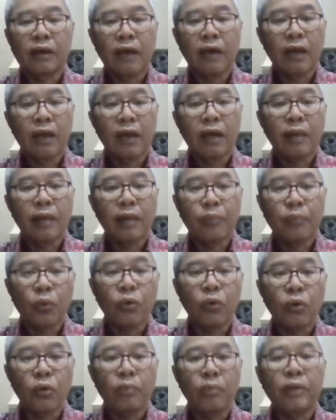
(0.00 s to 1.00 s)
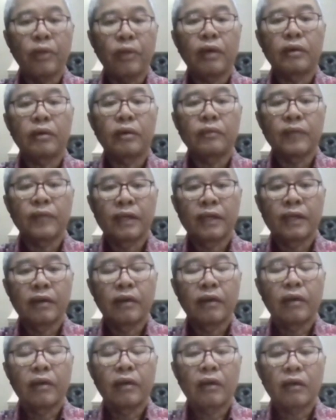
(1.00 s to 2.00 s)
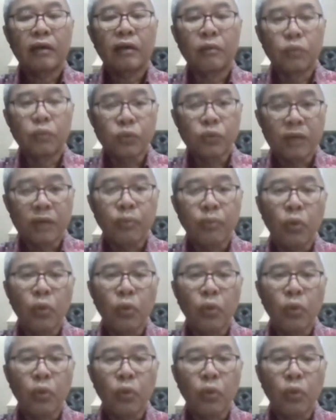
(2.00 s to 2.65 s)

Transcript: hal-hal pokok uh, kebutuhan